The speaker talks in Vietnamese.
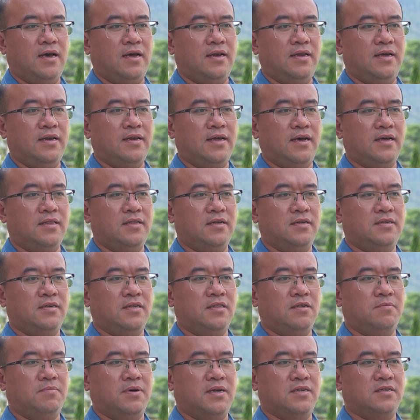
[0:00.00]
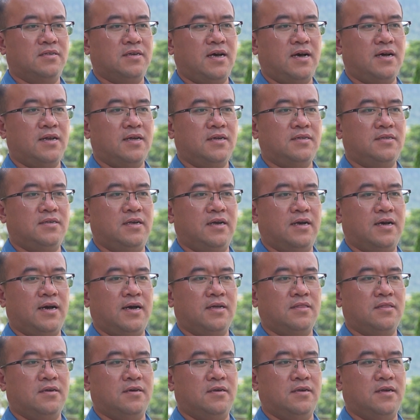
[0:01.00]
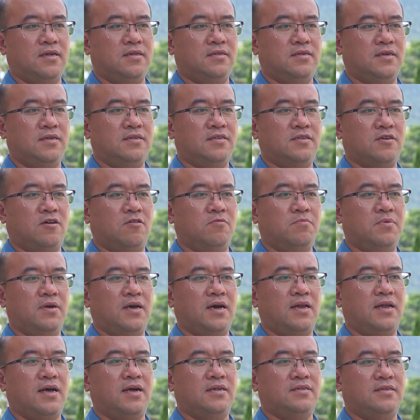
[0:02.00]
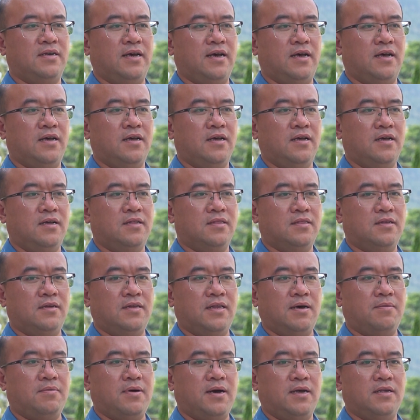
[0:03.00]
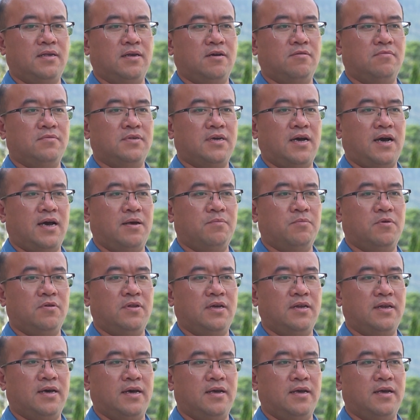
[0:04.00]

đến nay thì trên địa bàn xã đã triển khai thực hiện trên 60 ha chè từ năm 2021 đến